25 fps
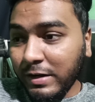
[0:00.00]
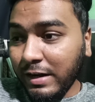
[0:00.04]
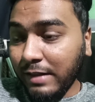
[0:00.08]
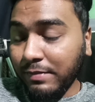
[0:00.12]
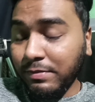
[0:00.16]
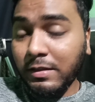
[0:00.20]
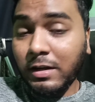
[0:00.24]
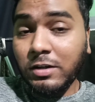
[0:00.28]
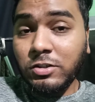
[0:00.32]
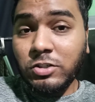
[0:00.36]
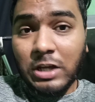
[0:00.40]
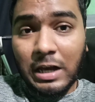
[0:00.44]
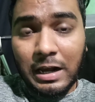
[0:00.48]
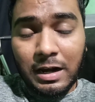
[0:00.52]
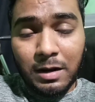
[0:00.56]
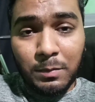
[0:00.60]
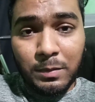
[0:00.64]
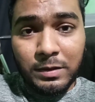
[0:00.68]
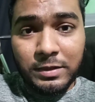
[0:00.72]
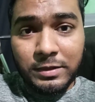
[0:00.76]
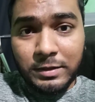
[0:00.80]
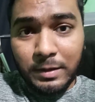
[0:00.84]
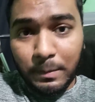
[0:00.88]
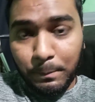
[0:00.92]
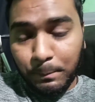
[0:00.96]
అందరు
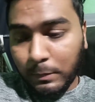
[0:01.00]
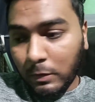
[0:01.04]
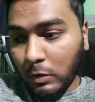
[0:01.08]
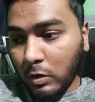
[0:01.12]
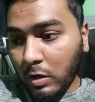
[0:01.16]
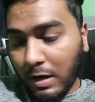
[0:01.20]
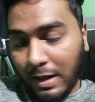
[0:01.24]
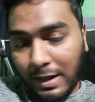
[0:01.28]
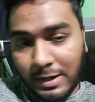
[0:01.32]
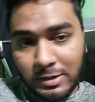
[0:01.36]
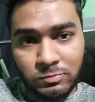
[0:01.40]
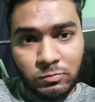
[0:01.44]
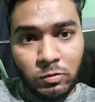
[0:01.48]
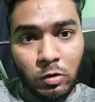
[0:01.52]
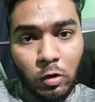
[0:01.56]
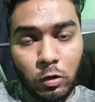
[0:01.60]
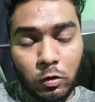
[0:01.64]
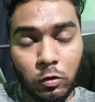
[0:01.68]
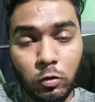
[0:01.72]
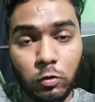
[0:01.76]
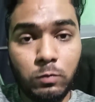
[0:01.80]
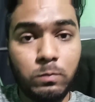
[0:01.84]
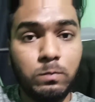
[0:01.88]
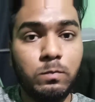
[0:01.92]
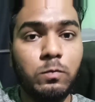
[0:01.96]
చాలామంది చెప్పారు లాస్ట్
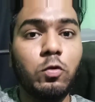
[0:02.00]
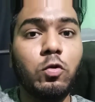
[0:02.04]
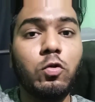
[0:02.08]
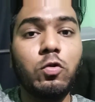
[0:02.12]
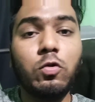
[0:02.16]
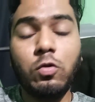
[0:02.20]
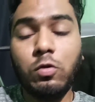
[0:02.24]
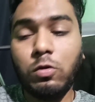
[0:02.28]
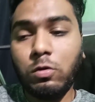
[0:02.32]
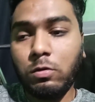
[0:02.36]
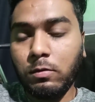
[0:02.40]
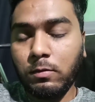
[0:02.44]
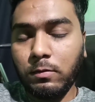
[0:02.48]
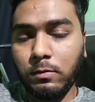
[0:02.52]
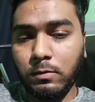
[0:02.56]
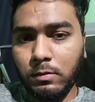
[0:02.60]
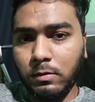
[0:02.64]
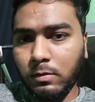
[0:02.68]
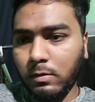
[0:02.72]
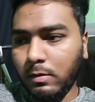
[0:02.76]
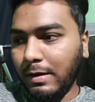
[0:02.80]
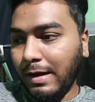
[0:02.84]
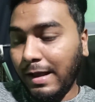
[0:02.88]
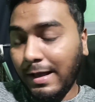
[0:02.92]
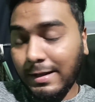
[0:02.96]
బ్లాగ్లో బ్లో
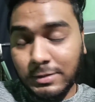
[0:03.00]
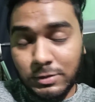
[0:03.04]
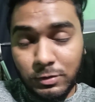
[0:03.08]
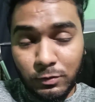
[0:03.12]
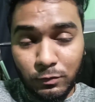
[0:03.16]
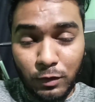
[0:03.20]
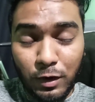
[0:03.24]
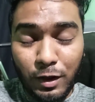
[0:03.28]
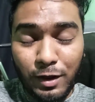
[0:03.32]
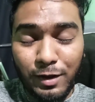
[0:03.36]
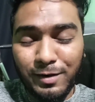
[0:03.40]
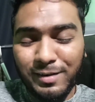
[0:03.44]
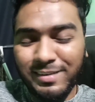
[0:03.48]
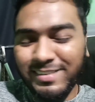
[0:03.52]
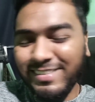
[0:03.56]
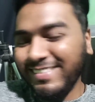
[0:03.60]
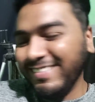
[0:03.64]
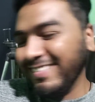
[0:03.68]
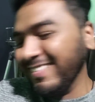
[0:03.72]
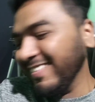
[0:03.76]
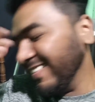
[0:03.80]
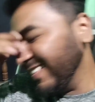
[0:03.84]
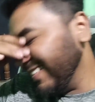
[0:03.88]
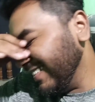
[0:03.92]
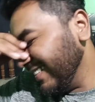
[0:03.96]
లాస్ట్ బ్లాగ్
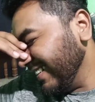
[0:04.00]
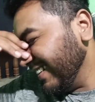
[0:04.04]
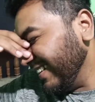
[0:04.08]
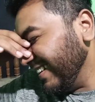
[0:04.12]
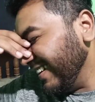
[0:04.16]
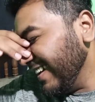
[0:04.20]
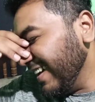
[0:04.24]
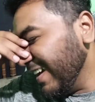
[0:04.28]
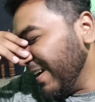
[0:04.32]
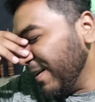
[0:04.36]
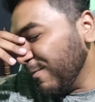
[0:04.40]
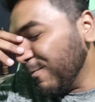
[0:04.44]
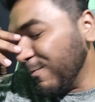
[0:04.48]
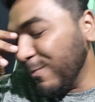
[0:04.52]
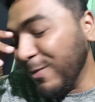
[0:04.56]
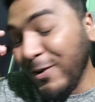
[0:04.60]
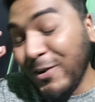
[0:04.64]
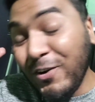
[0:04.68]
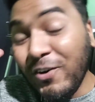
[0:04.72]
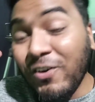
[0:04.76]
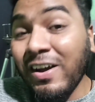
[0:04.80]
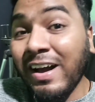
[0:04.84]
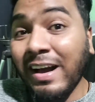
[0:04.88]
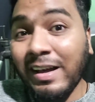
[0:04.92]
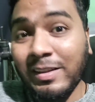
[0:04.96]

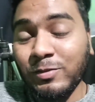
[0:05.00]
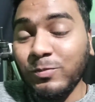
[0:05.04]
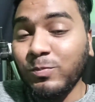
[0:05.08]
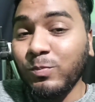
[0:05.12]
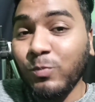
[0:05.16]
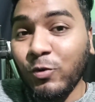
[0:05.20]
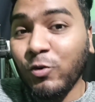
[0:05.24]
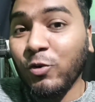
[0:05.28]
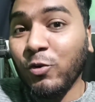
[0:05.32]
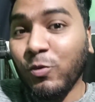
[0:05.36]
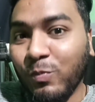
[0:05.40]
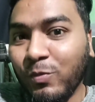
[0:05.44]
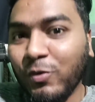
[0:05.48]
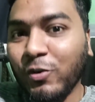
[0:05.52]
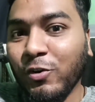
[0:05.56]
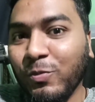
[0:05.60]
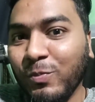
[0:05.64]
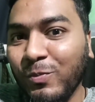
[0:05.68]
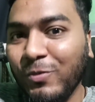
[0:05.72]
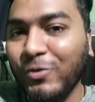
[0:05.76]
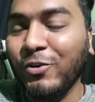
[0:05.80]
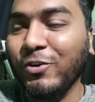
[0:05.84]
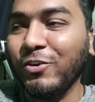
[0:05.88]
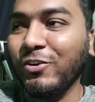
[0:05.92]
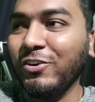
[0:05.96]
బ్లో కాదు బ్రో బ్రో
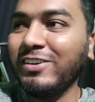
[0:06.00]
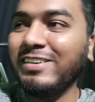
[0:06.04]
బ్రో